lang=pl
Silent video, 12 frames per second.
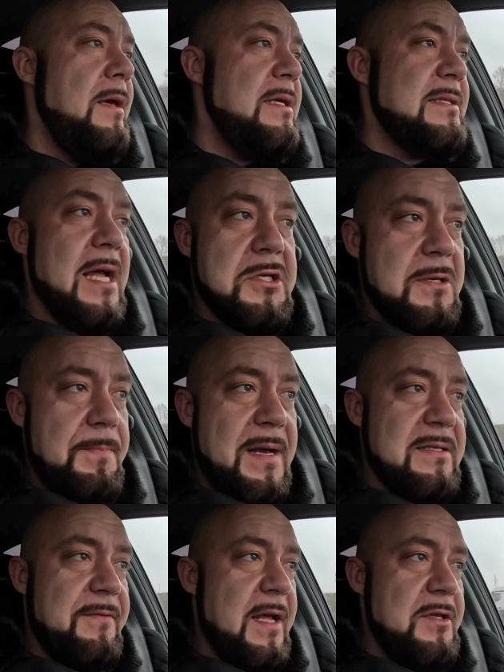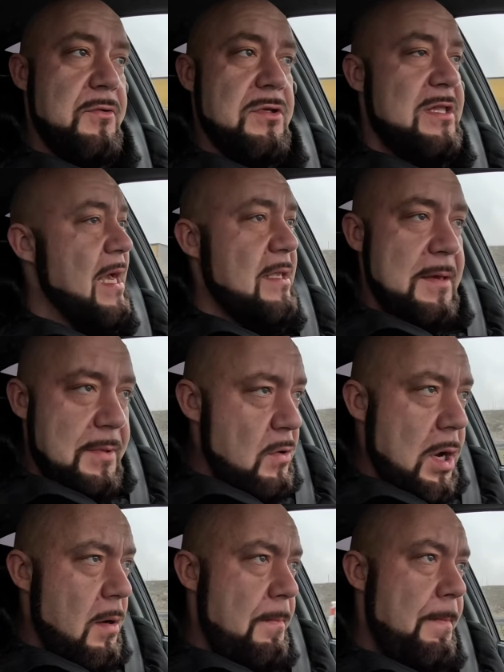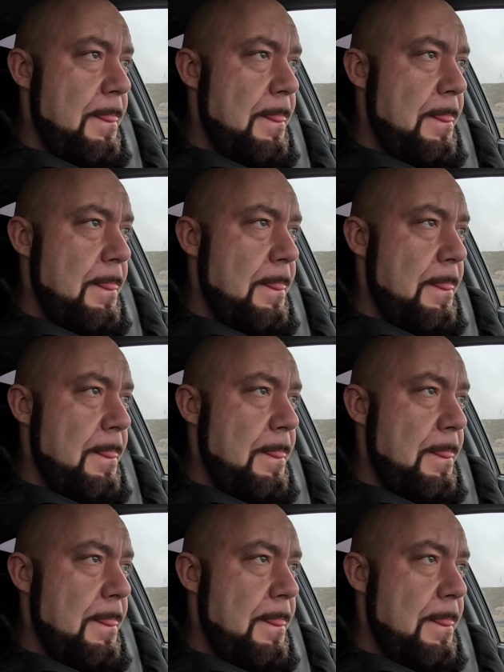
i starszy pan stwierdził, że tak nie było